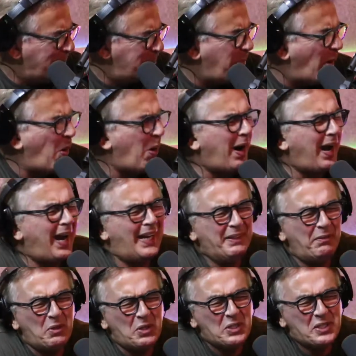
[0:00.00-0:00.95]

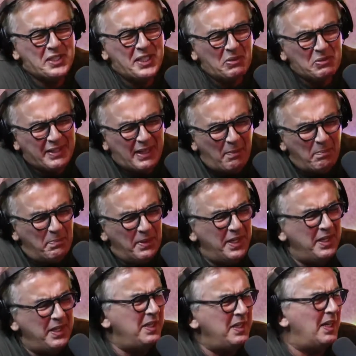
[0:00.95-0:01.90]
Porrada, você, eu
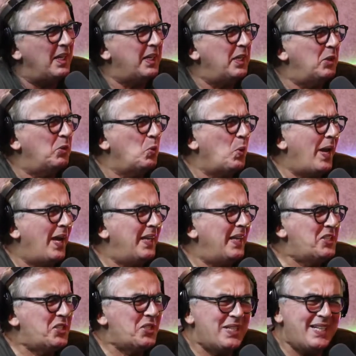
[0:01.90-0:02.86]
sabia que tu era
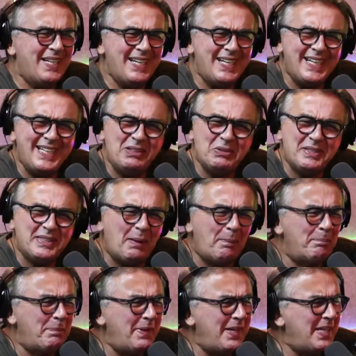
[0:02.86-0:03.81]
esquerda, eu
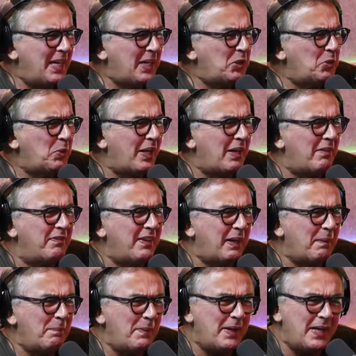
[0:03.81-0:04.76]
sabia que tu era
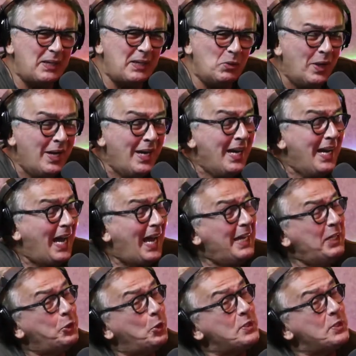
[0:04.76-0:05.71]
vermelho.
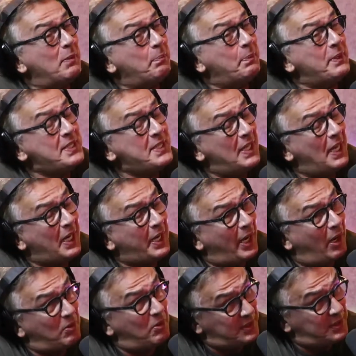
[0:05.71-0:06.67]
Aí trouxe a Priscila
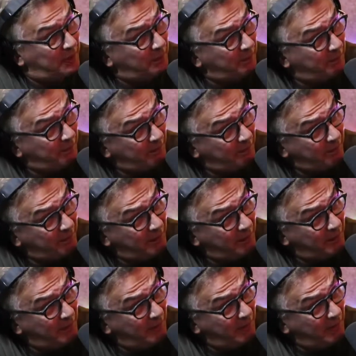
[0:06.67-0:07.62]
Krause.
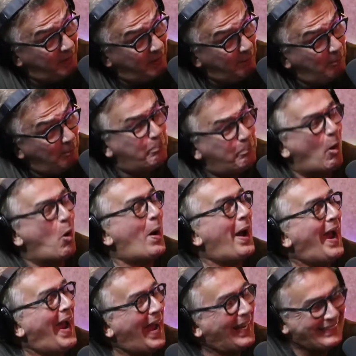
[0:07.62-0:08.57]

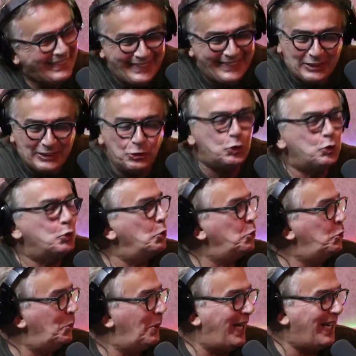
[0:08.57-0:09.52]
Porrada de
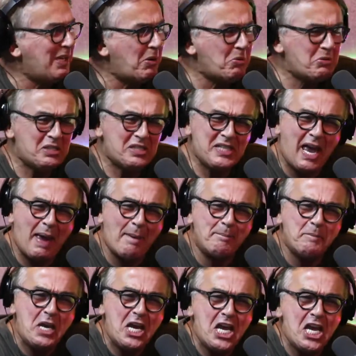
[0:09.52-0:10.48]
todo lado, eu
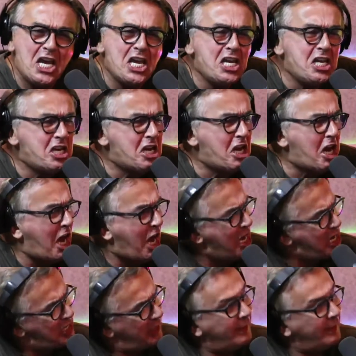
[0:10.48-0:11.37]
sabia!